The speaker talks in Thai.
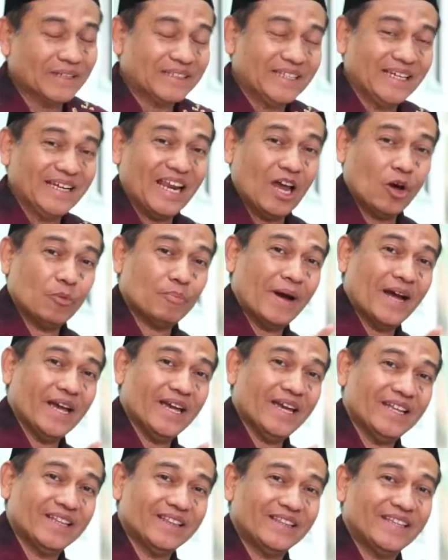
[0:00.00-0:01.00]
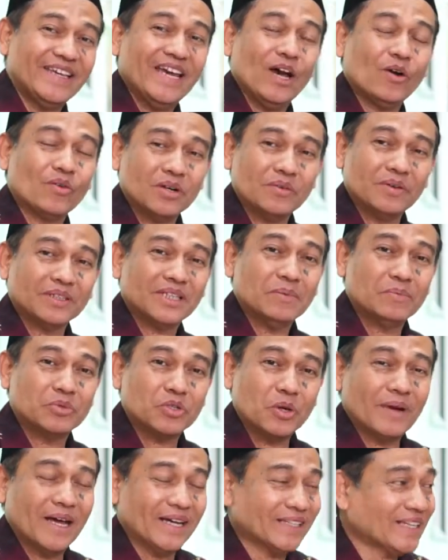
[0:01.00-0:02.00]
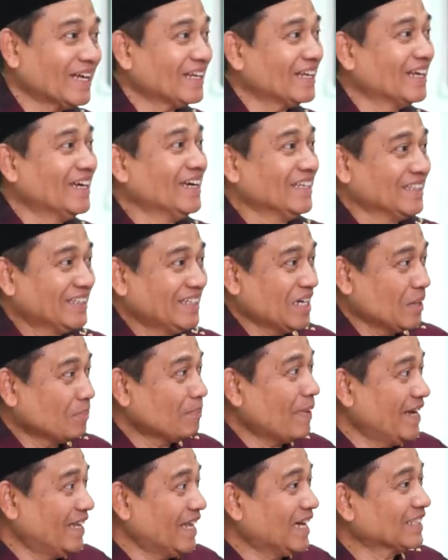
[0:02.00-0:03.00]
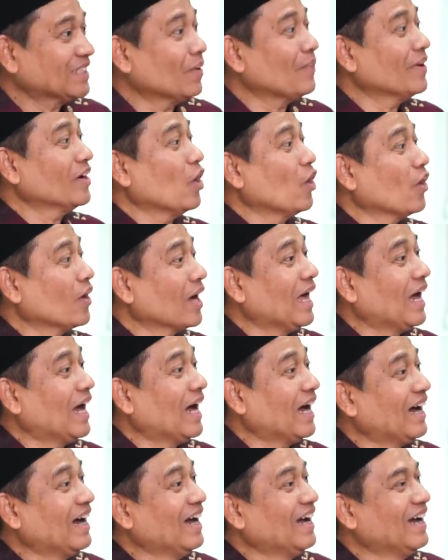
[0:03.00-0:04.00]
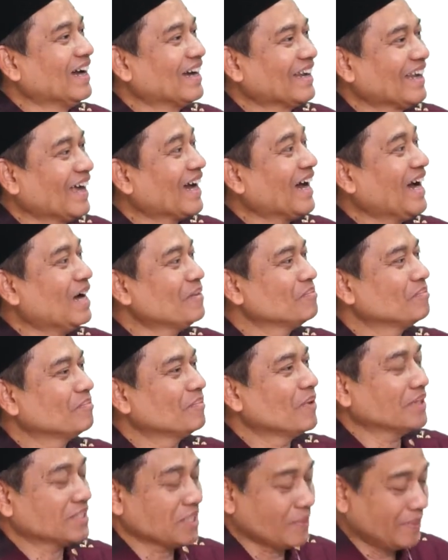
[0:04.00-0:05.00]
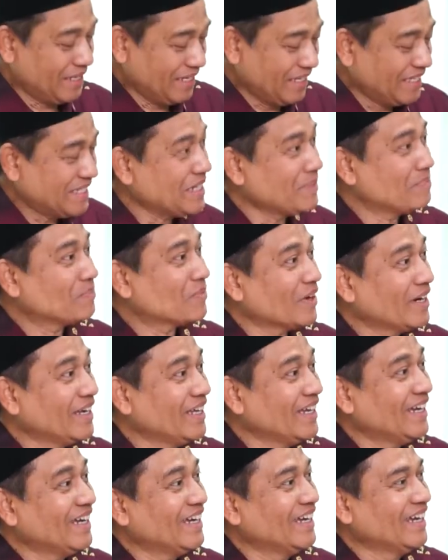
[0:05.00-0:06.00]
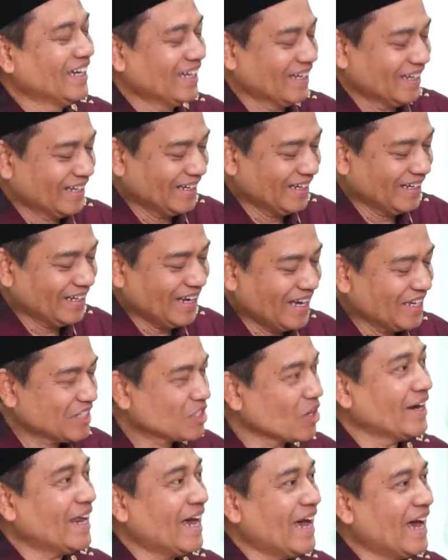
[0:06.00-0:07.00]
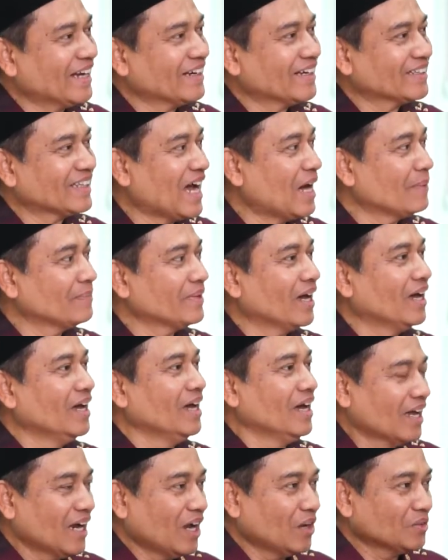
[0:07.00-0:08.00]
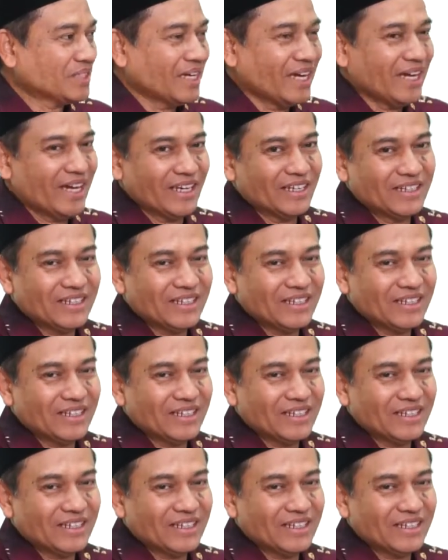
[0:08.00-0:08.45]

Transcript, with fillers: บางทีเราไปเที่ยวหรือว่าท่านผู้ชมหลายท่านที่จะไปทางตะวันออกกลางนะครับไม่ว่าจะเป็นอียิปต์ก็ดีหรือในจอร์แดนก็ตามเนี่ยเราจะเห็